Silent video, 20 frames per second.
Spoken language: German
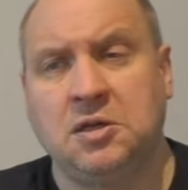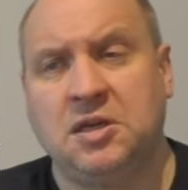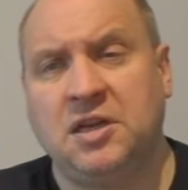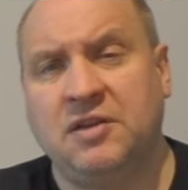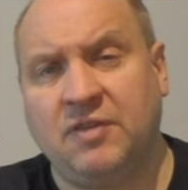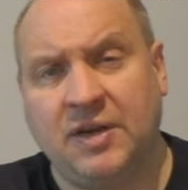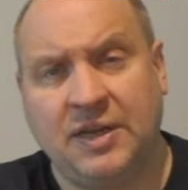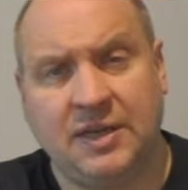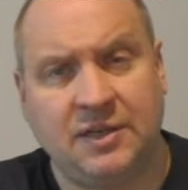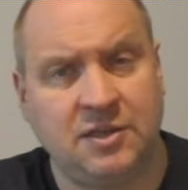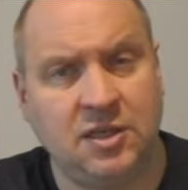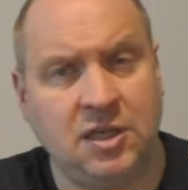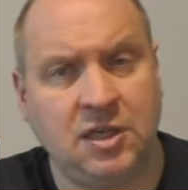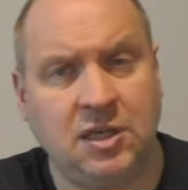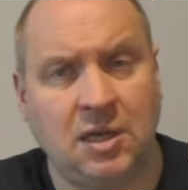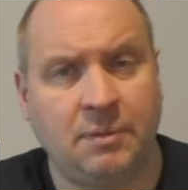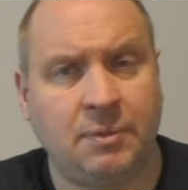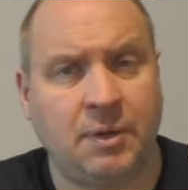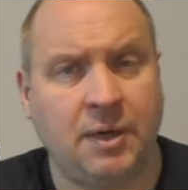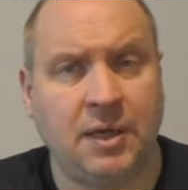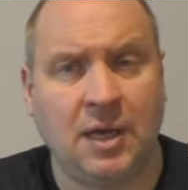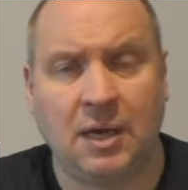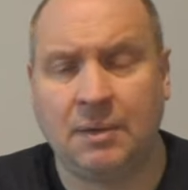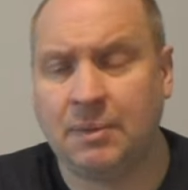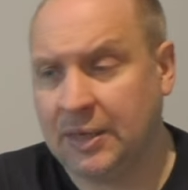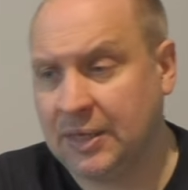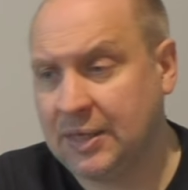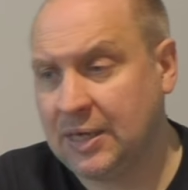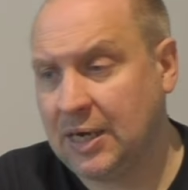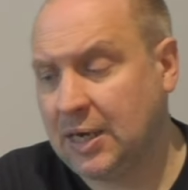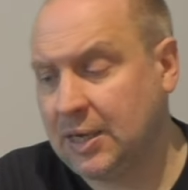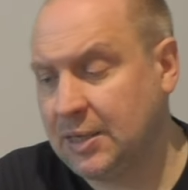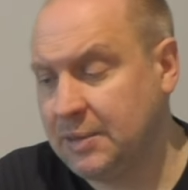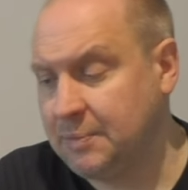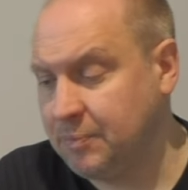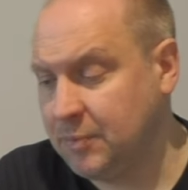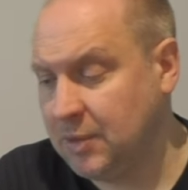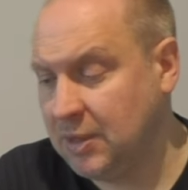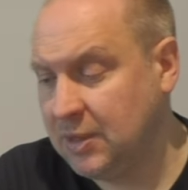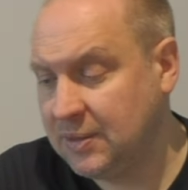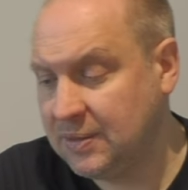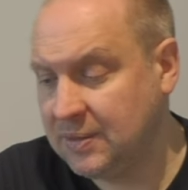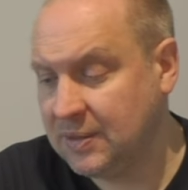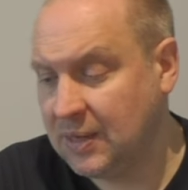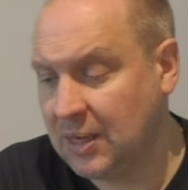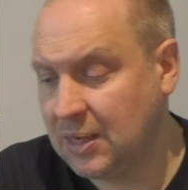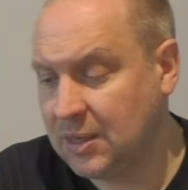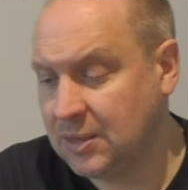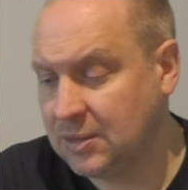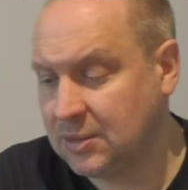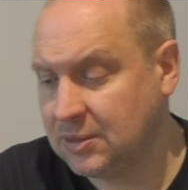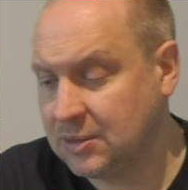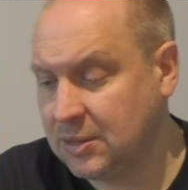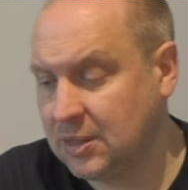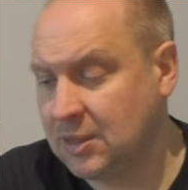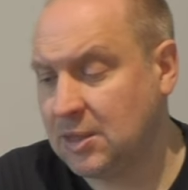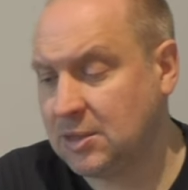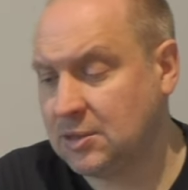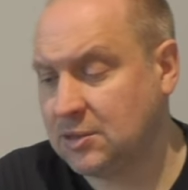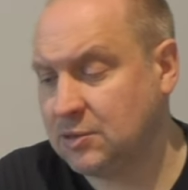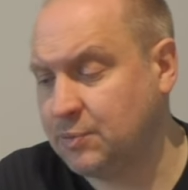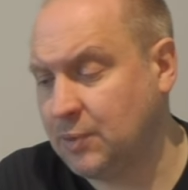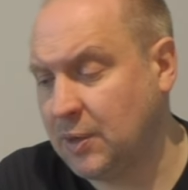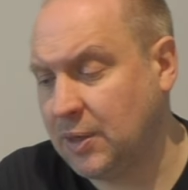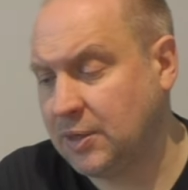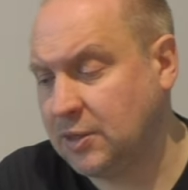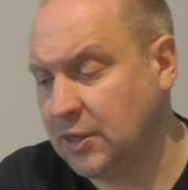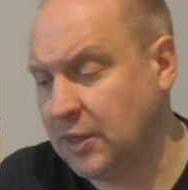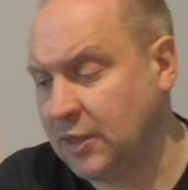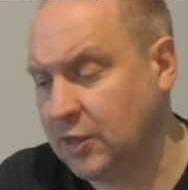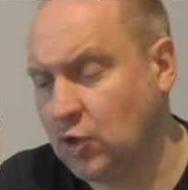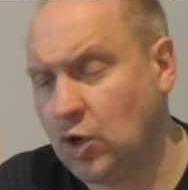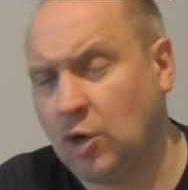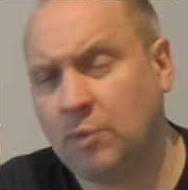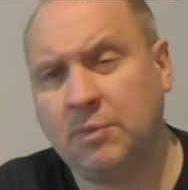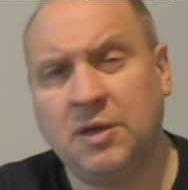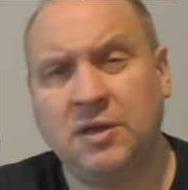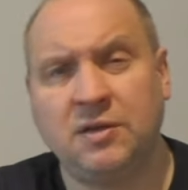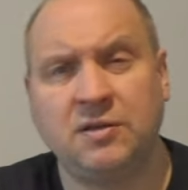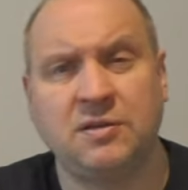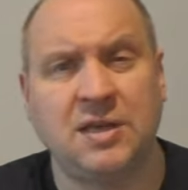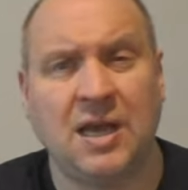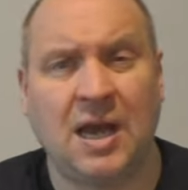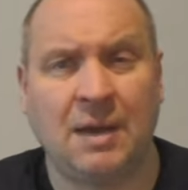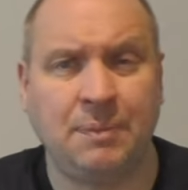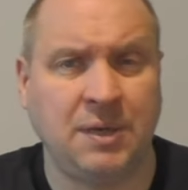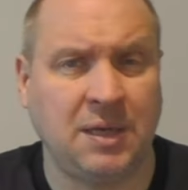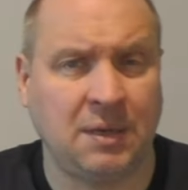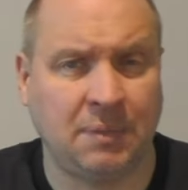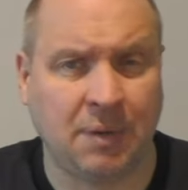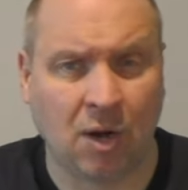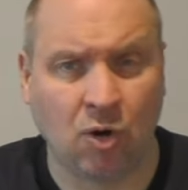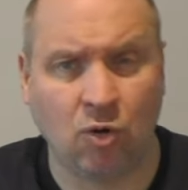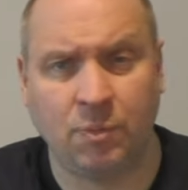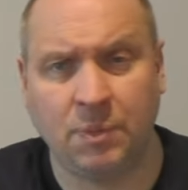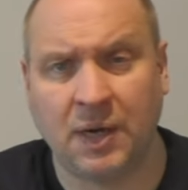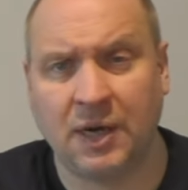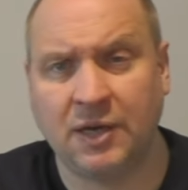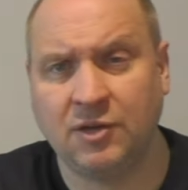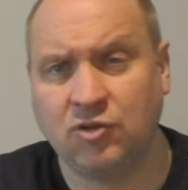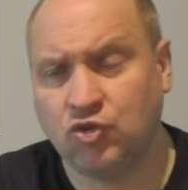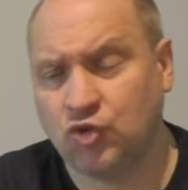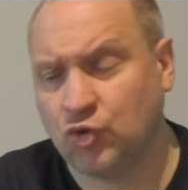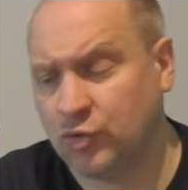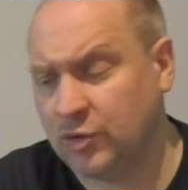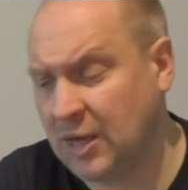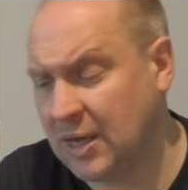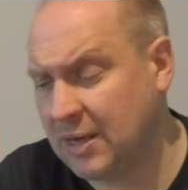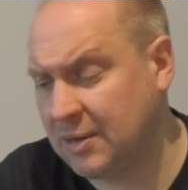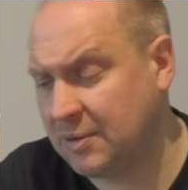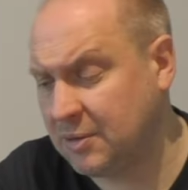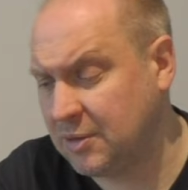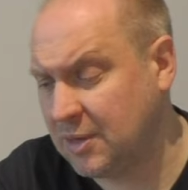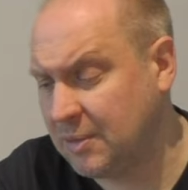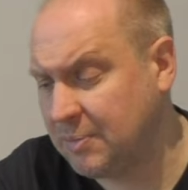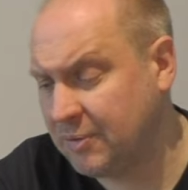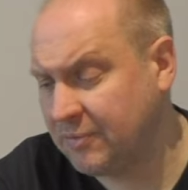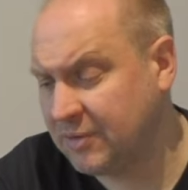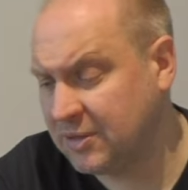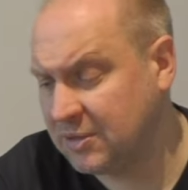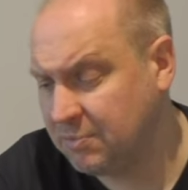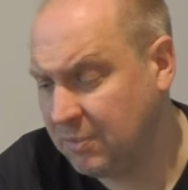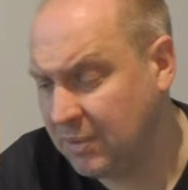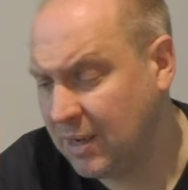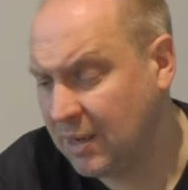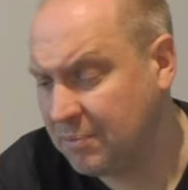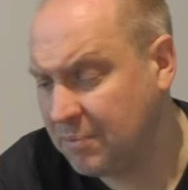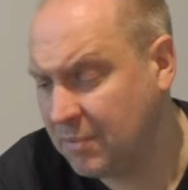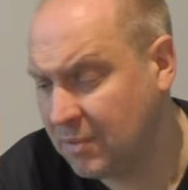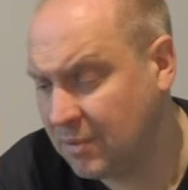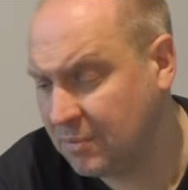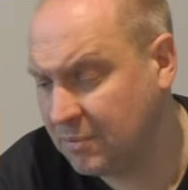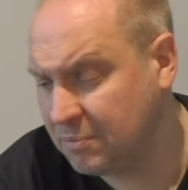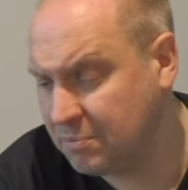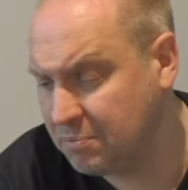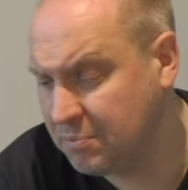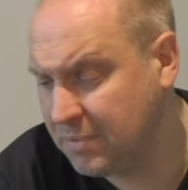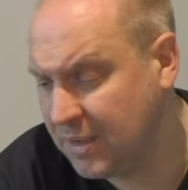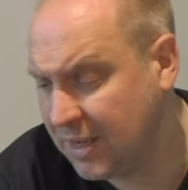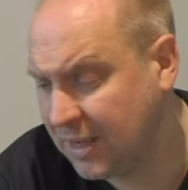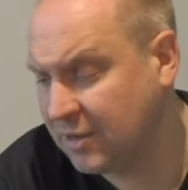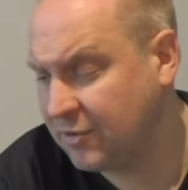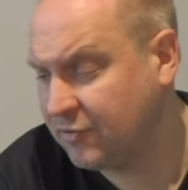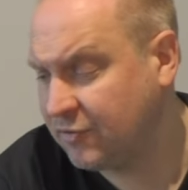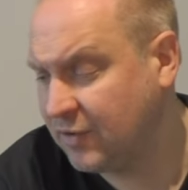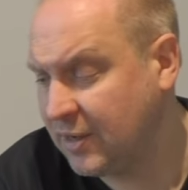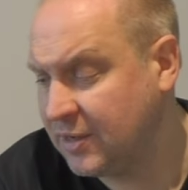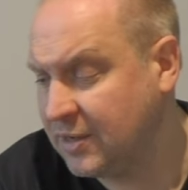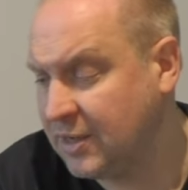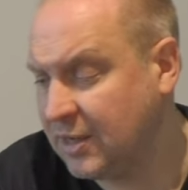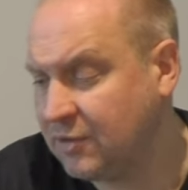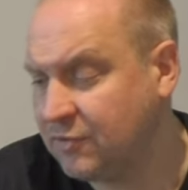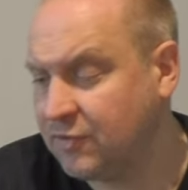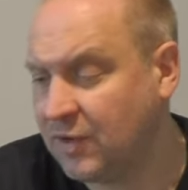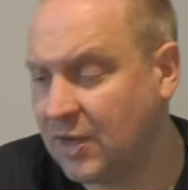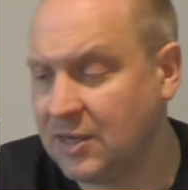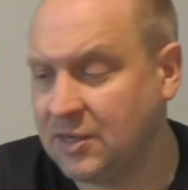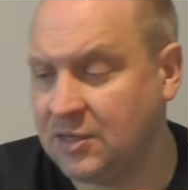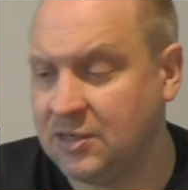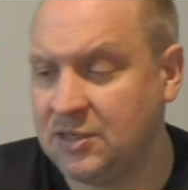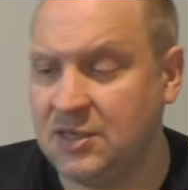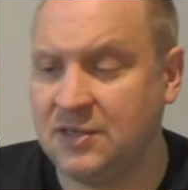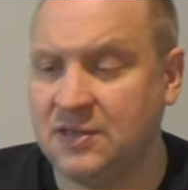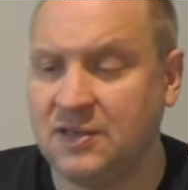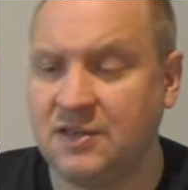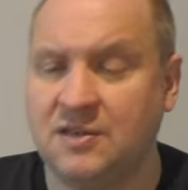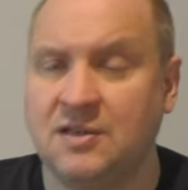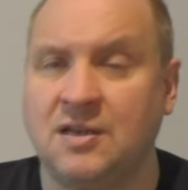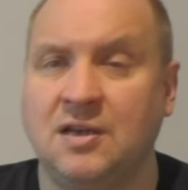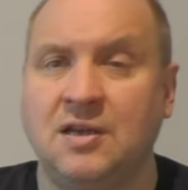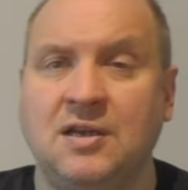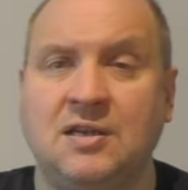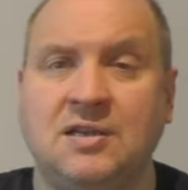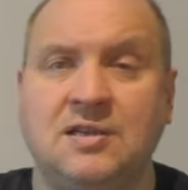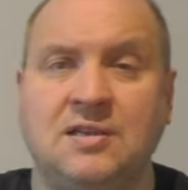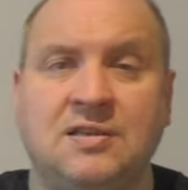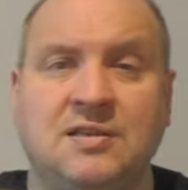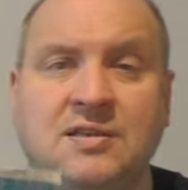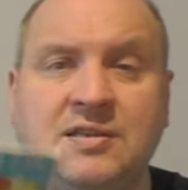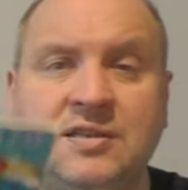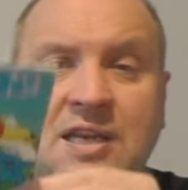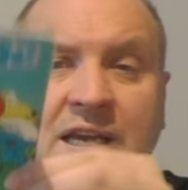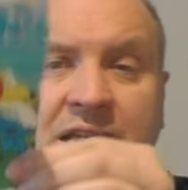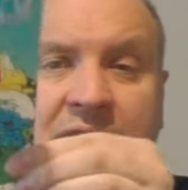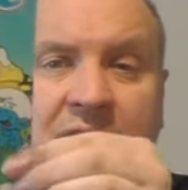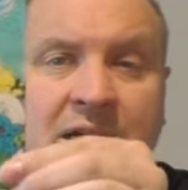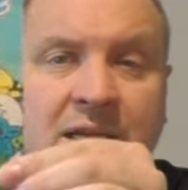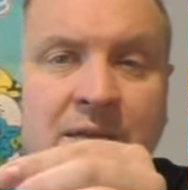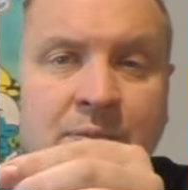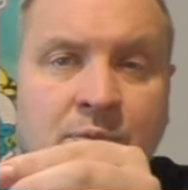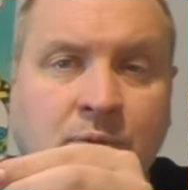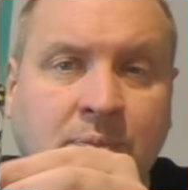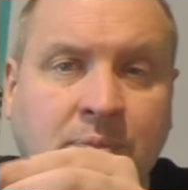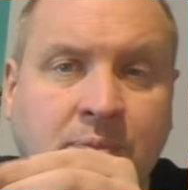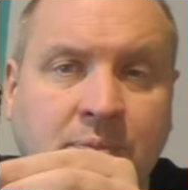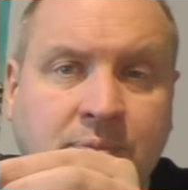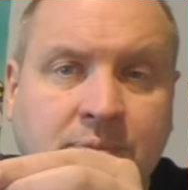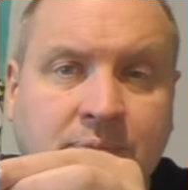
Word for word: Der war jetzt nicht dabei, aber egal. Ich sah da zwei, drei Comics, die habe ich aber auch bereits schon. Aber was mir, mir gefallen hat, war dieses Sticker-Album.